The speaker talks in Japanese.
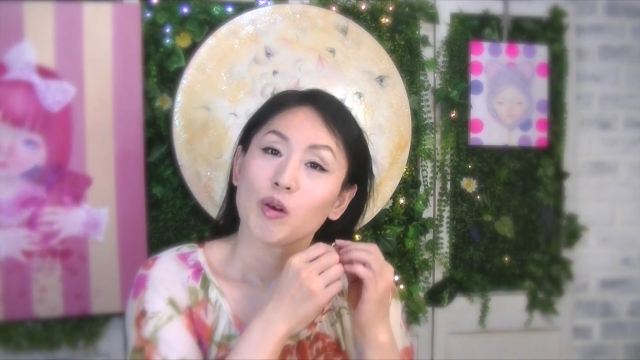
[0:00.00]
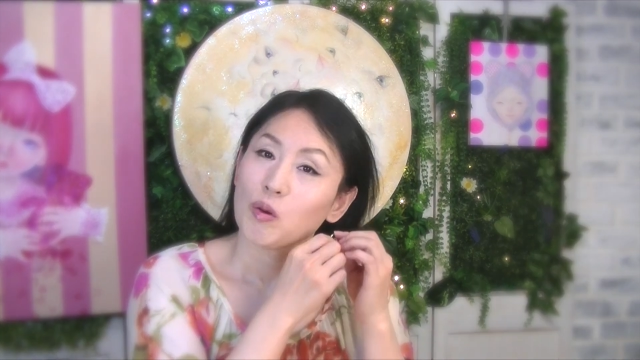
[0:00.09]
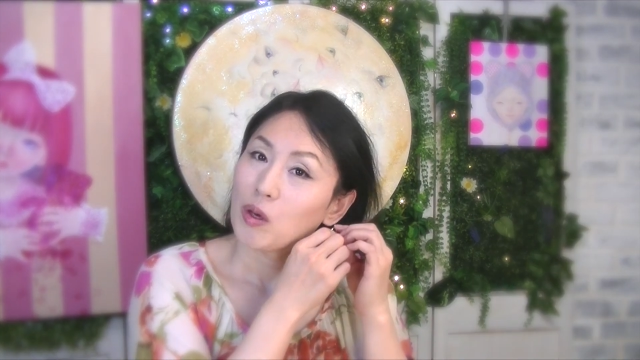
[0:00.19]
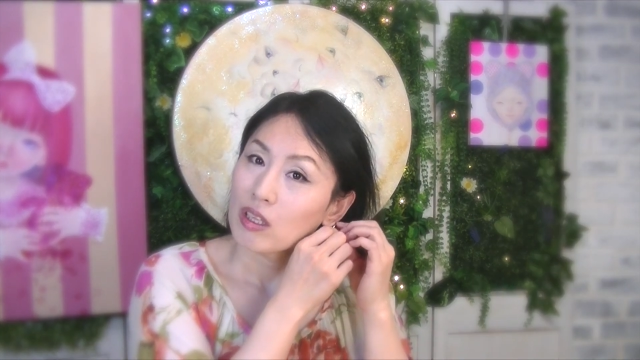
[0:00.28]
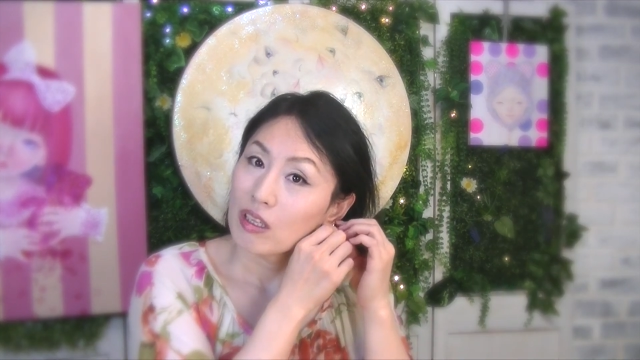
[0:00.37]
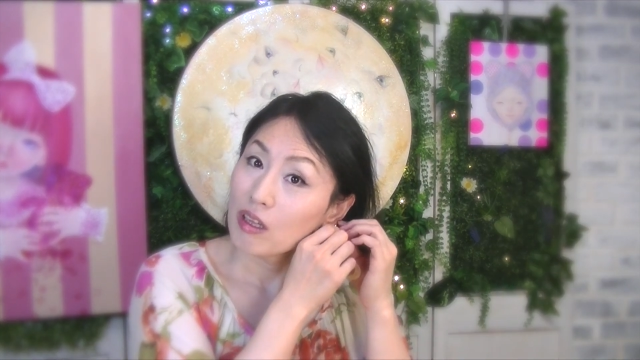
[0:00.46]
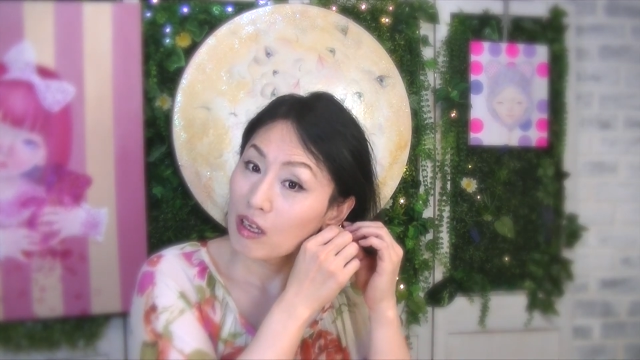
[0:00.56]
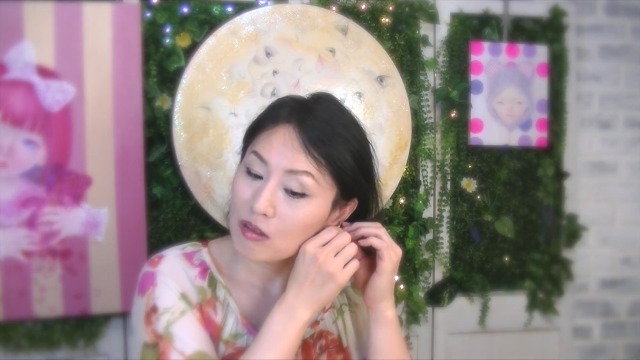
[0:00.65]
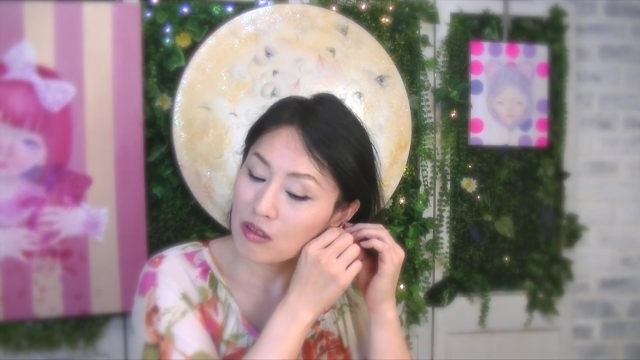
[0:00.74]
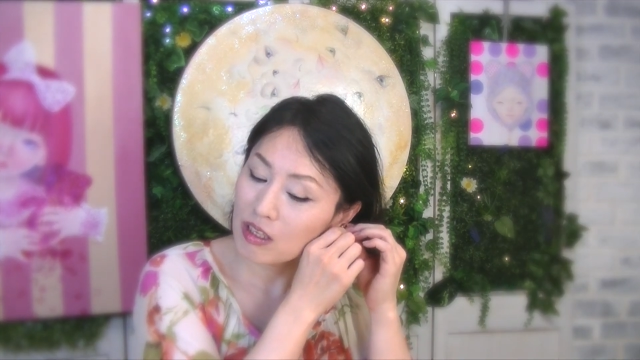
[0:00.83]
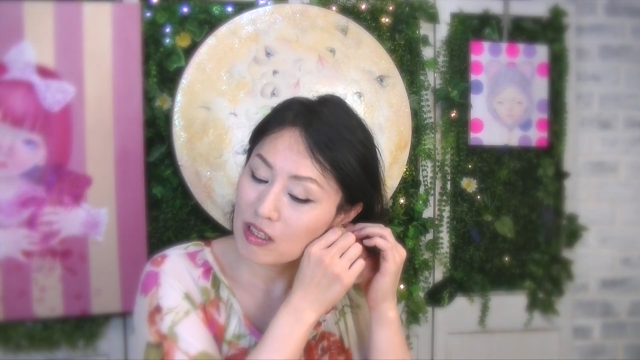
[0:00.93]
こうやって
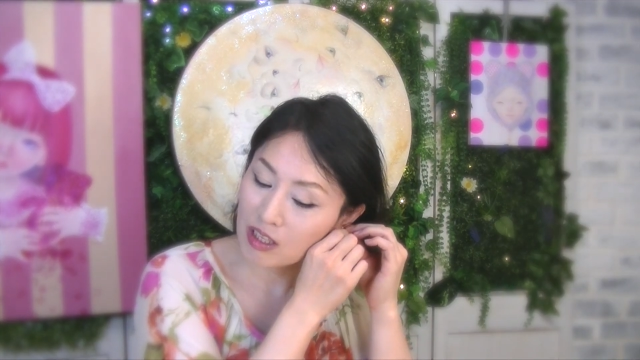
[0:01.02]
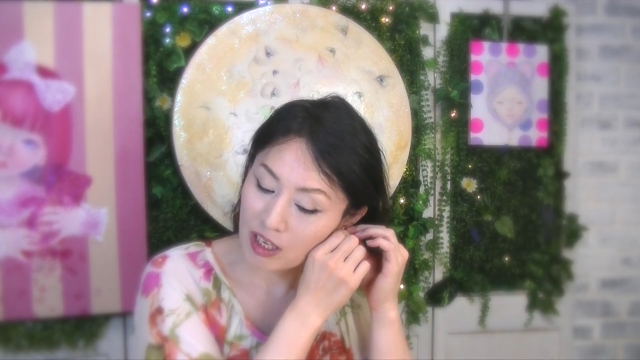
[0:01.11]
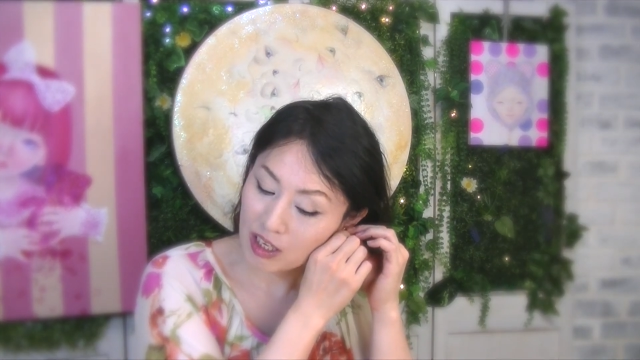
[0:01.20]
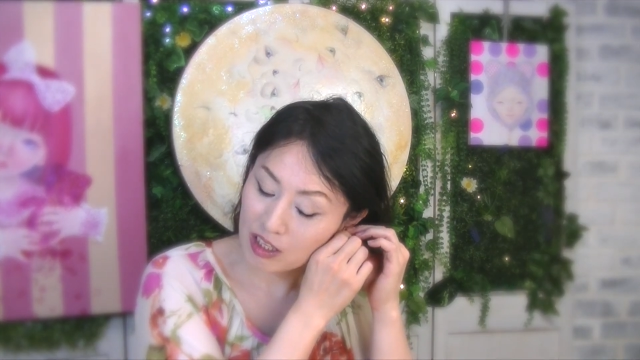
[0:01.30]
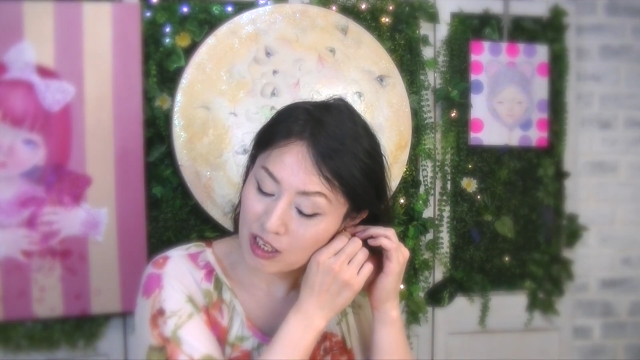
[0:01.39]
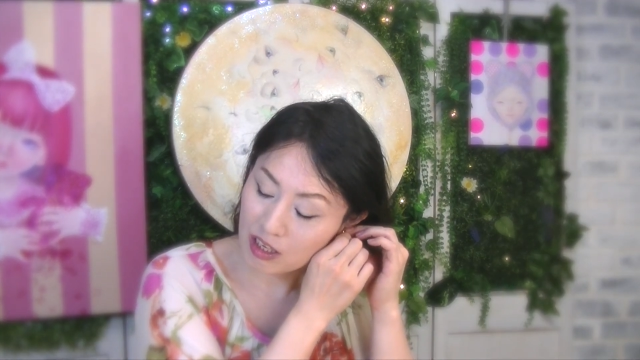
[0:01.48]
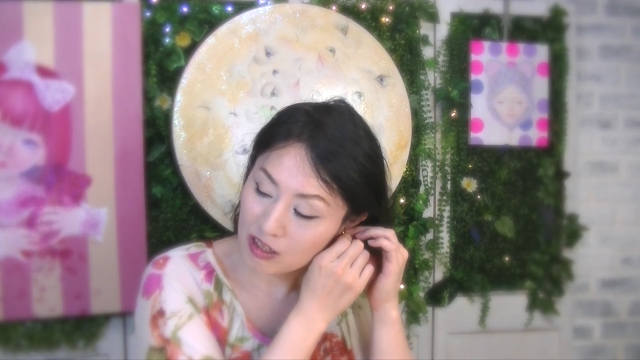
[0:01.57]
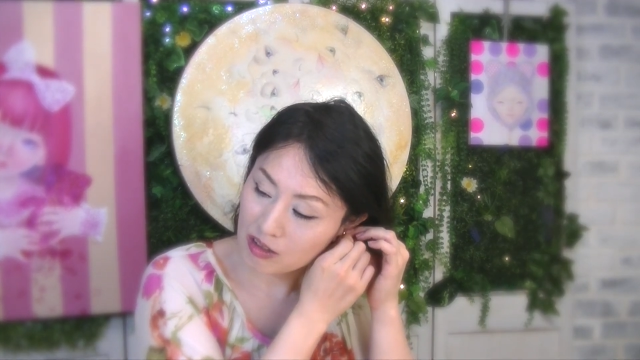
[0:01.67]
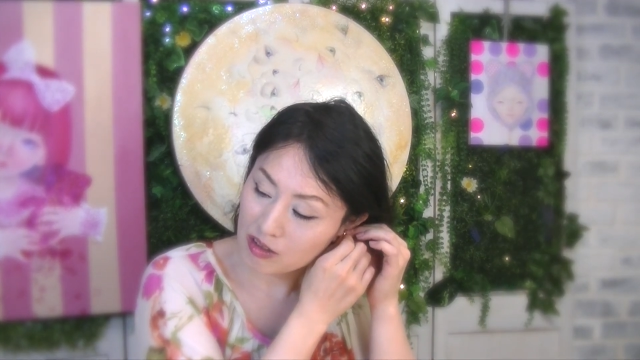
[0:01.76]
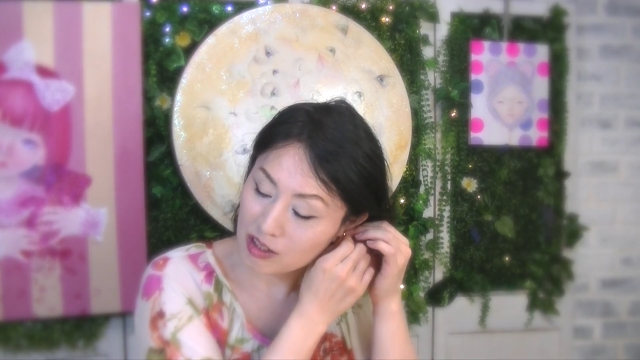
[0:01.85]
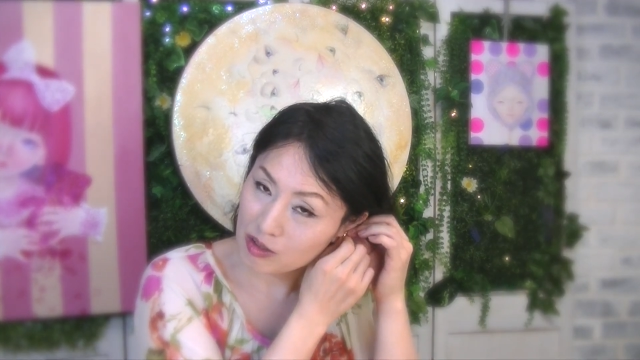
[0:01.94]
ネックレスから
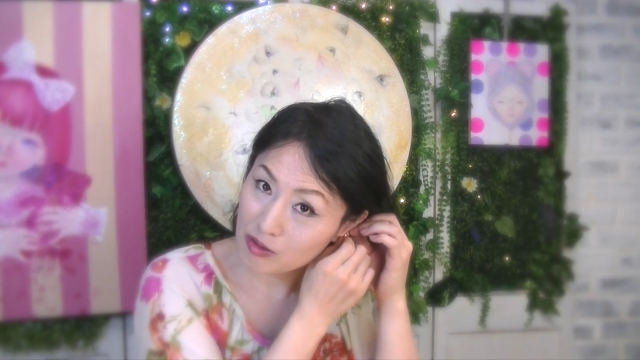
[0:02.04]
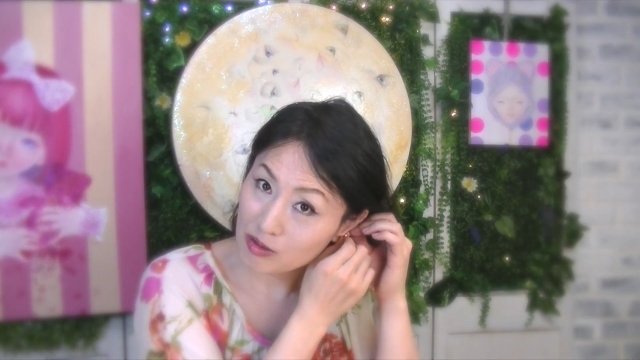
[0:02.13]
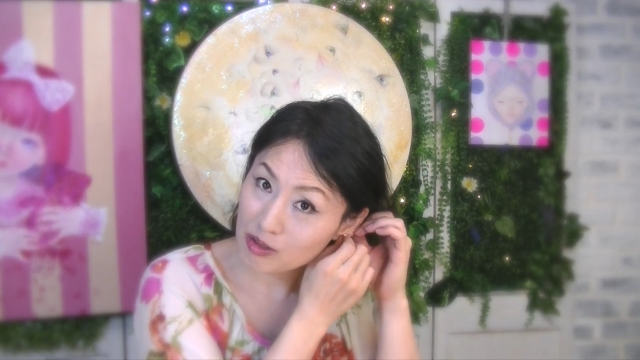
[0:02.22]
イヤリングにする